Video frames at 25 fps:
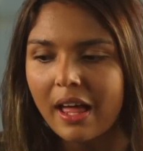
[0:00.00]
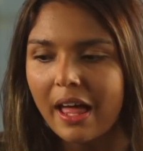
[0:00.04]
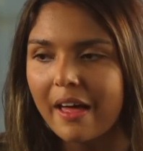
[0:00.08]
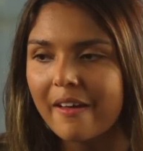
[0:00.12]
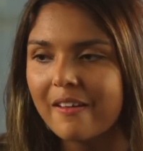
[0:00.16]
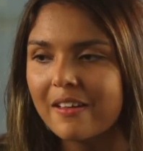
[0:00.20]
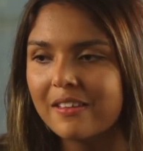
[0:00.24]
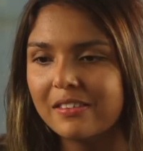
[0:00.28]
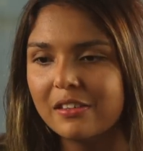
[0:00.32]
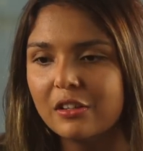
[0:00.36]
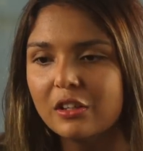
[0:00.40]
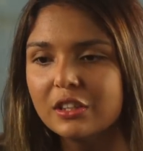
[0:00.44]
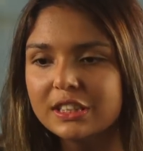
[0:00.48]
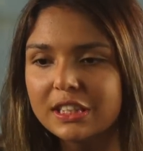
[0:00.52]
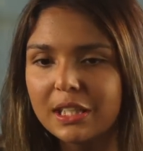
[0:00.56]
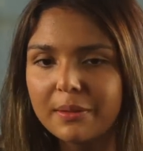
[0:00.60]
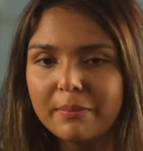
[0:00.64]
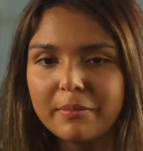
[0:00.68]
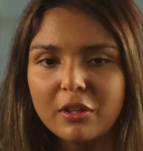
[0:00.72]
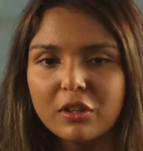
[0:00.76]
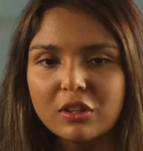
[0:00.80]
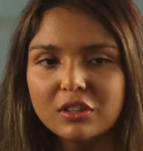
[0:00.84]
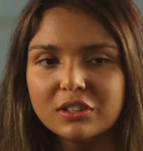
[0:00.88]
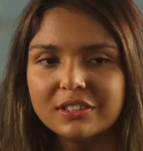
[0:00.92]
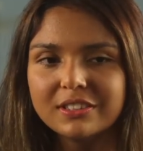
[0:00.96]
a veces los
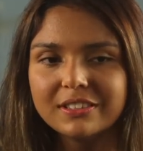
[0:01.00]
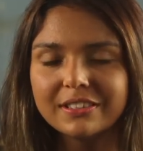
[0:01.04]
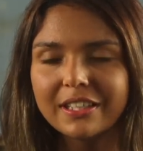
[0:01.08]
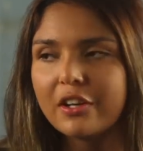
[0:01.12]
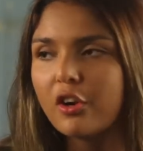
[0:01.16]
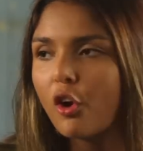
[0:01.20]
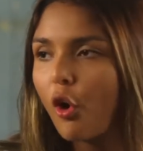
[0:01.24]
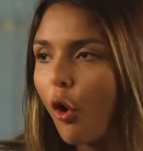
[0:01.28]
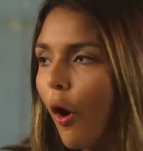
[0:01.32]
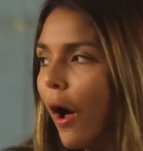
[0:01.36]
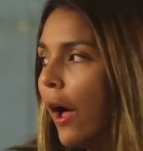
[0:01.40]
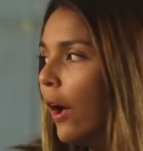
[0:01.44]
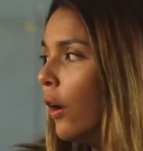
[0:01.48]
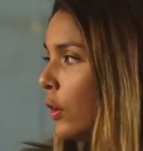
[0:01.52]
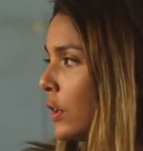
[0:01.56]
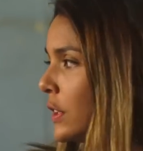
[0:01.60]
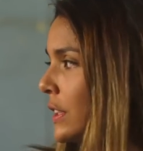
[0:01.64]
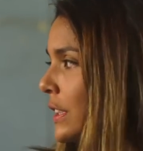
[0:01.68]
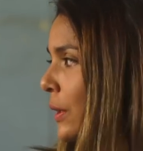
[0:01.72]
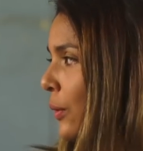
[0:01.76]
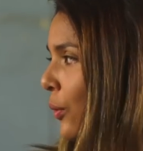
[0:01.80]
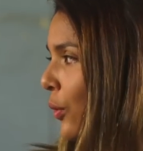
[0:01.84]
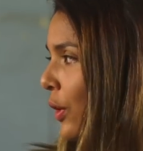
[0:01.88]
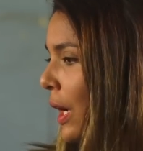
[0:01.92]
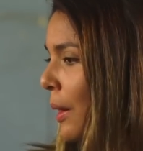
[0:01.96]
amigos se enojan
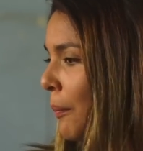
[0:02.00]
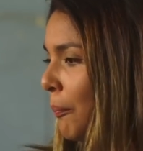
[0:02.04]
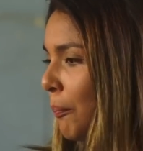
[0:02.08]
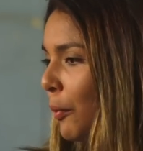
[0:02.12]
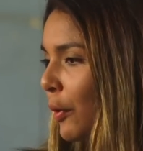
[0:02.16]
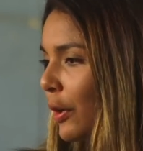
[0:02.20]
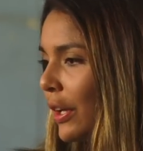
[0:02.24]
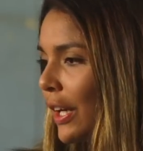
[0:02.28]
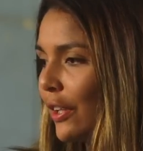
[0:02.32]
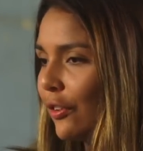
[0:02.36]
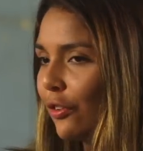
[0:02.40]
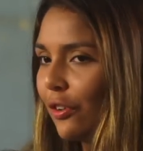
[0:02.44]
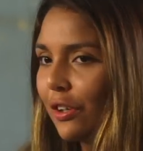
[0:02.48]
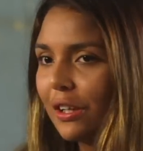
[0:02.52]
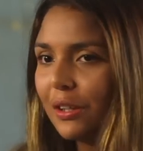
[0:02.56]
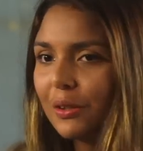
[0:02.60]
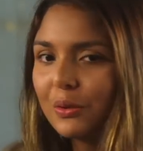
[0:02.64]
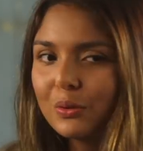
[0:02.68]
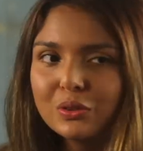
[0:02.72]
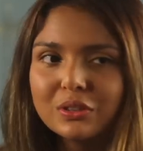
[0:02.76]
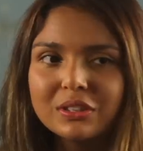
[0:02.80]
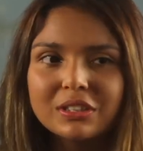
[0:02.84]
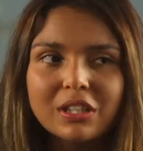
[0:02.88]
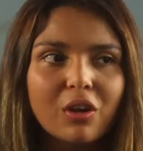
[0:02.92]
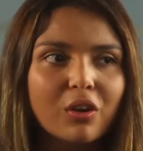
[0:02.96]
o se burlan porque no les
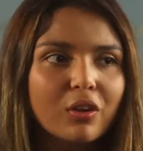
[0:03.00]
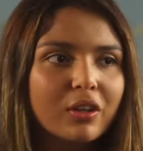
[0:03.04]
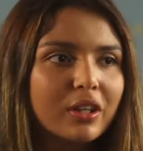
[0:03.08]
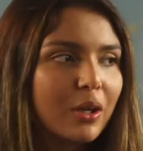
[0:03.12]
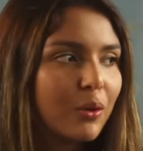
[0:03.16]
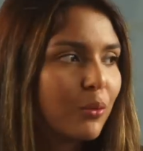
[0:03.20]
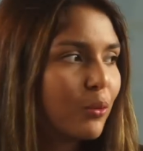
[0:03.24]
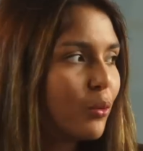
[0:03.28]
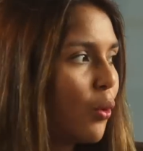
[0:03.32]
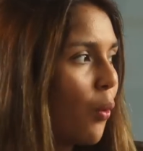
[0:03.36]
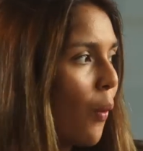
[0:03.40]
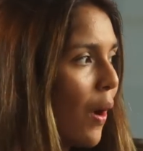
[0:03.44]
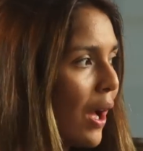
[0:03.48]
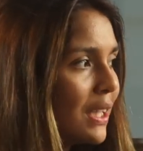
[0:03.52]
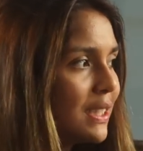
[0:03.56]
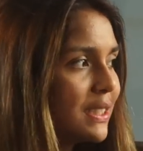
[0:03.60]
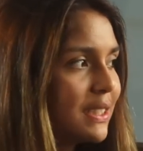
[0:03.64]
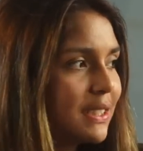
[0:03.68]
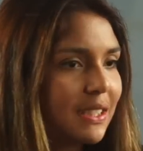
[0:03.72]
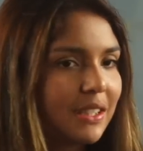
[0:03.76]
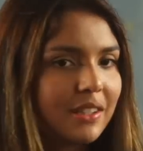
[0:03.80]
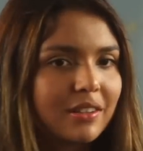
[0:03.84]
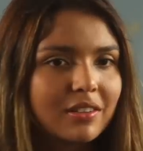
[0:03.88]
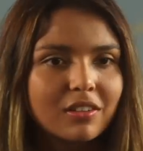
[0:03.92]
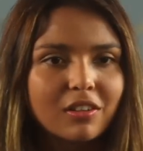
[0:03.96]
gusta lo que uno
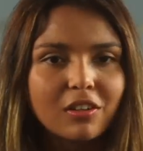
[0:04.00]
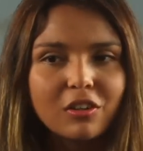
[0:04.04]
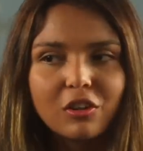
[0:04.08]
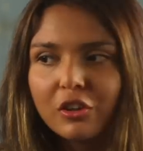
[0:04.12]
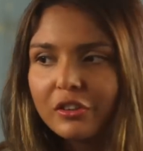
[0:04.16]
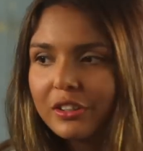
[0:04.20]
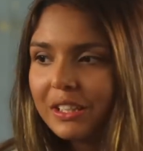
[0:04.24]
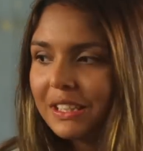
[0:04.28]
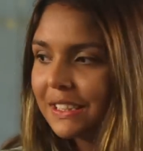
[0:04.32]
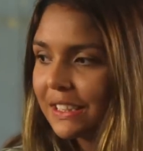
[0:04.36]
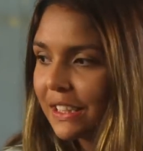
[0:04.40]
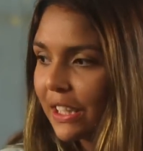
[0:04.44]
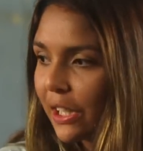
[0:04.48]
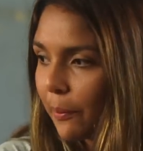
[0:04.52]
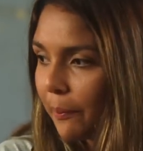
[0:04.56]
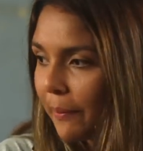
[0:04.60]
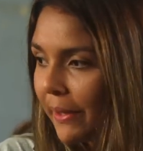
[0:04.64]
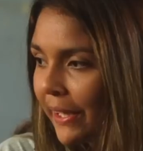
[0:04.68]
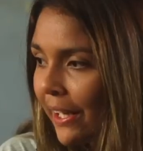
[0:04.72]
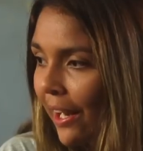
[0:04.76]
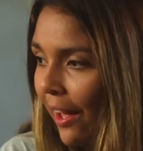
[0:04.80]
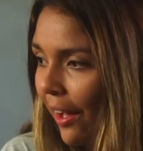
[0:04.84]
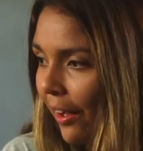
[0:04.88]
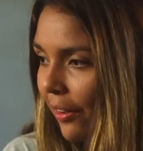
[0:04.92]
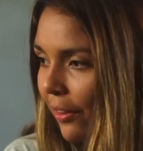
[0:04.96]
hace, los
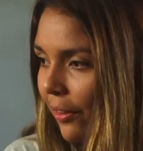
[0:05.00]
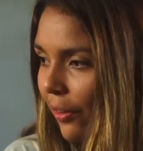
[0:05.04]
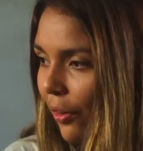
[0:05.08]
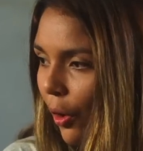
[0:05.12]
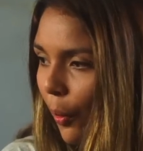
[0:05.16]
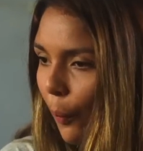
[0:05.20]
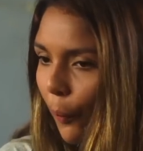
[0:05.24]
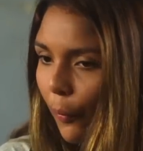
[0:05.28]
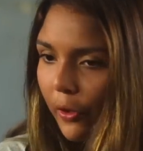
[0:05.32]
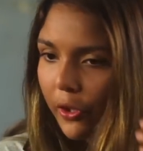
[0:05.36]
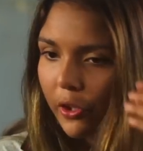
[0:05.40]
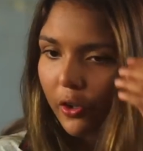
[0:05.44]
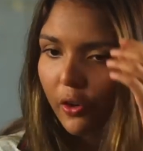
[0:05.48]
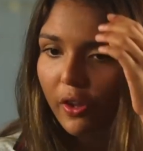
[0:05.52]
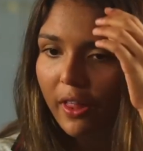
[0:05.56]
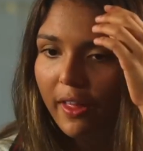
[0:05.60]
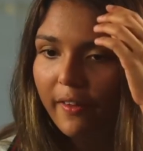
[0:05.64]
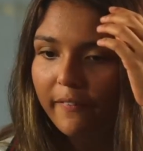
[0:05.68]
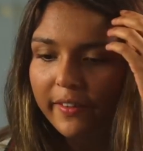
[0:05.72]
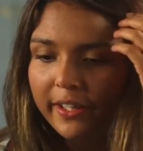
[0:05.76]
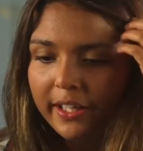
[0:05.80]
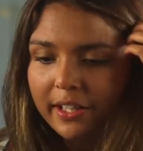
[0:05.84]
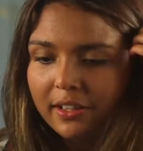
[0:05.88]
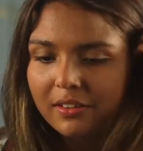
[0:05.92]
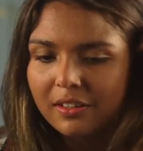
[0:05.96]
discriminan, como dijo
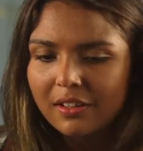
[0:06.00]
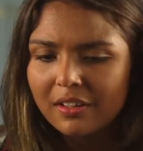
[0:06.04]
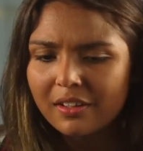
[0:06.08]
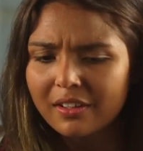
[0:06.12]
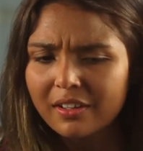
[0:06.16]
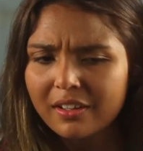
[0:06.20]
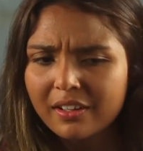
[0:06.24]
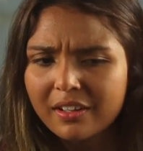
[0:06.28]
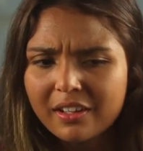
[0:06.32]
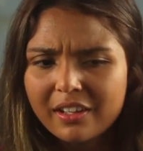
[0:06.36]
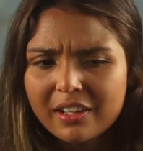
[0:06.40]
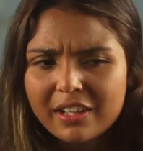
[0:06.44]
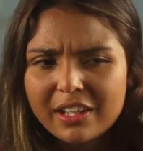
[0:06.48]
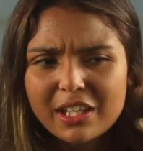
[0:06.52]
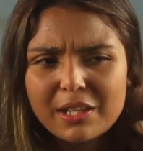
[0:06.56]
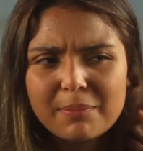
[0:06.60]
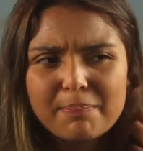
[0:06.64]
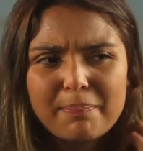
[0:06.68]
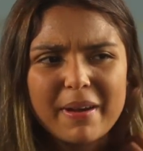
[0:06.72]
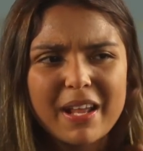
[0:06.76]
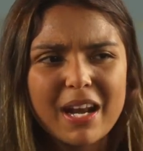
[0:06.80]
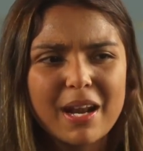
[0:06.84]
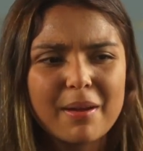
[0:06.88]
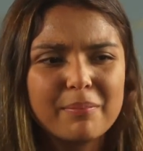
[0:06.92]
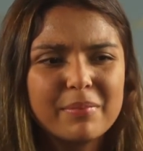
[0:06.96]
David. Y
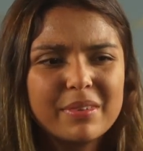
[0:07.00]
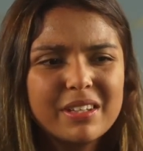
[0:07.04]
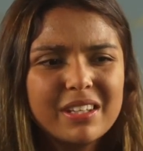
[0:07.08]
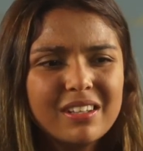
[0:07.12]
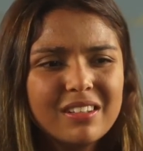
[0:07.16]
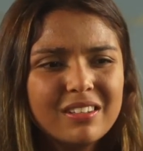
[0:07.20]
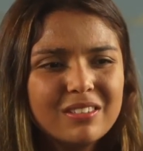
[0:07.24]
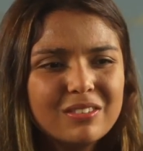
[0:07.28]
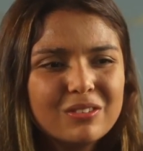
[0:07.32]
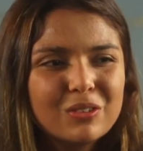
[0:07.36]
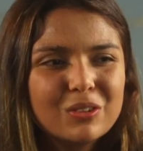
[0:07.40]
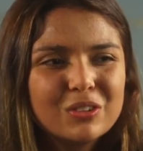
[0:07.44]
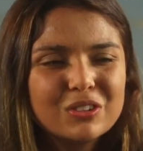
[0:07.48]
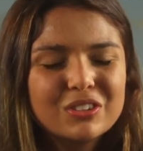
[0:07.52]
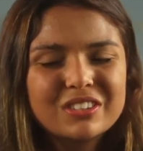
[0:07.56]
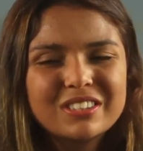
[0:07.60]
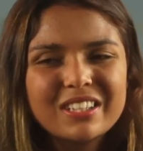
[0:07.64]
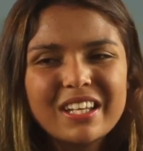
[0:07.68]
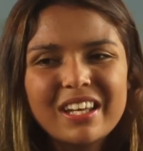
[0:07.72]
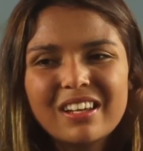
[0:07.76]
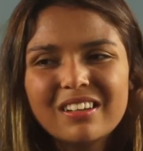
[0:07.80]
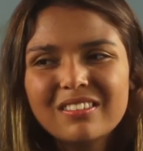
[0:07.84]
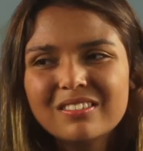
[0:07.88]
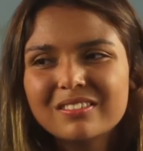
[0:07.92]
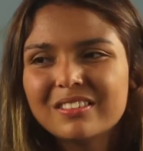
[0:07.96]
para mí, no
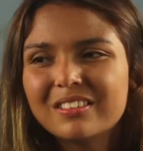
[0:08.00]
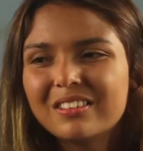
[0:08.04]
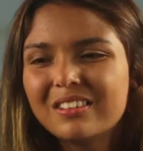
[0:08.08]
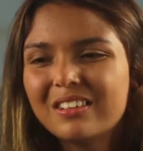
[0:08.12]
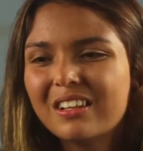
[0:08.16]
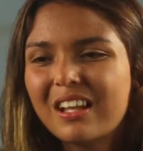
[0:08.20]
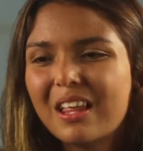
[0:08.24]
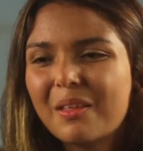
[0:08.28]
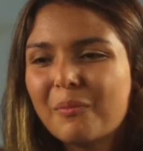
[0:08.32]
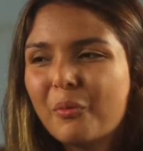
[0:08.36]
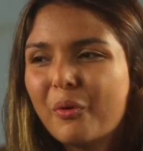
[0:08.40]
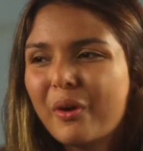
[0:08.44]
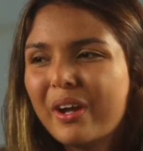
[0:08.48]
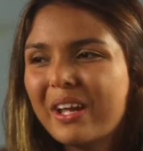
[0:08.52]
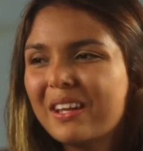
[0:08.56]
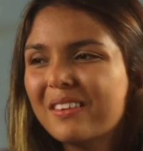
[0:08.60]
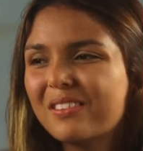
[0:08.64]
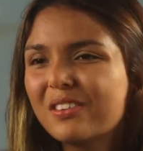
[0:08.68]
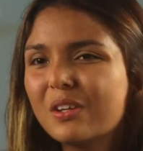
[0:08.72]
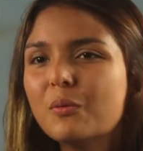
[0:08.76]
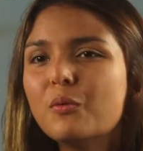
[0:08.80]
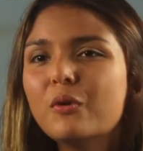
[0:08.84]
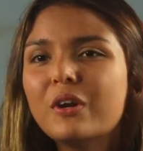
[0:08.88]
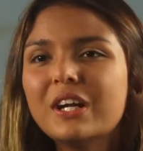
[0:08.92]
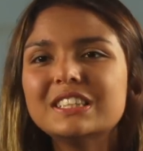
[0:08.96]
sé, las
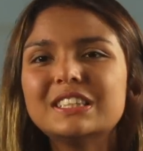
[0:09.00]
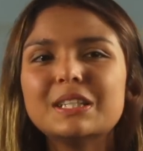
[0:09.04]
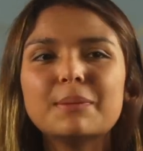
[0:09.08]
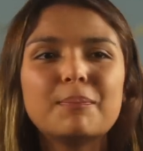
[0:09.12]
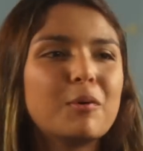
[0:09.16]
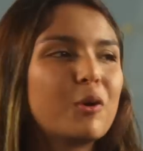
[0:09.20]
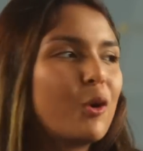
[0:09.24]
mujeres como que se